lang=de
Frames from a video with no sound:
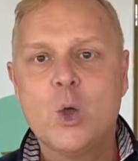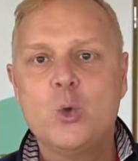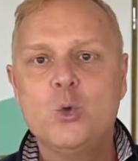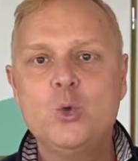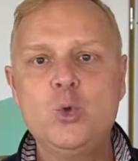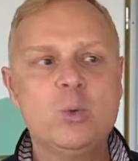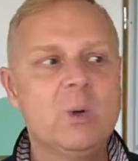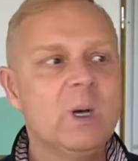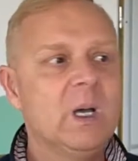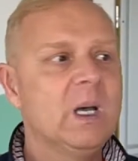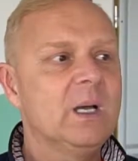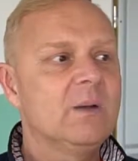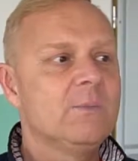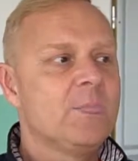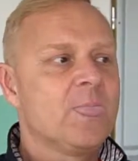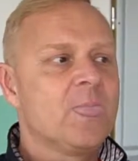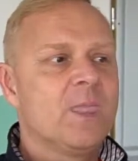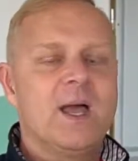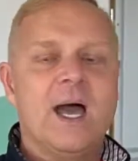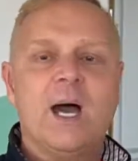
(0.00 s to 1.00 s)
über
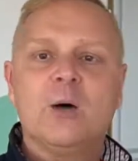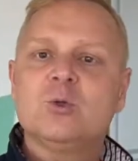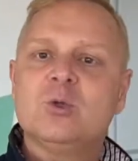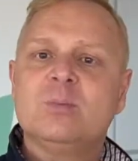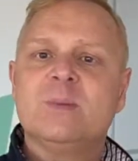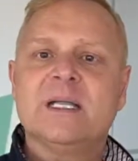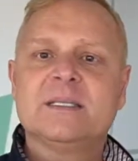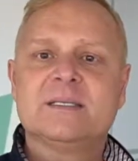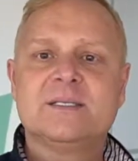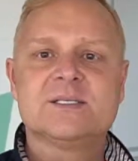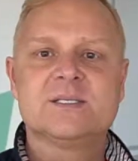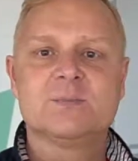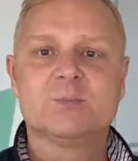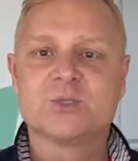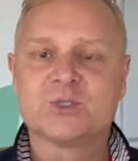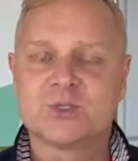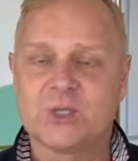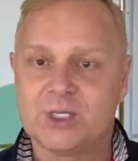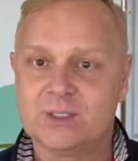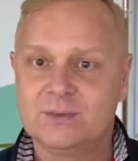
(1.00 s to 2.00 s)

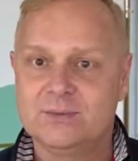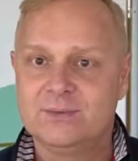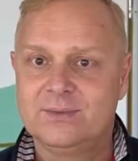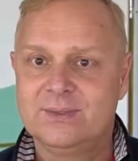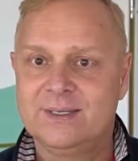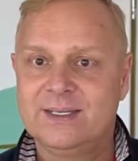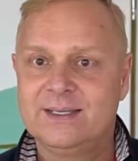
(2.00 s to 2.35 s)
Automatismus statt.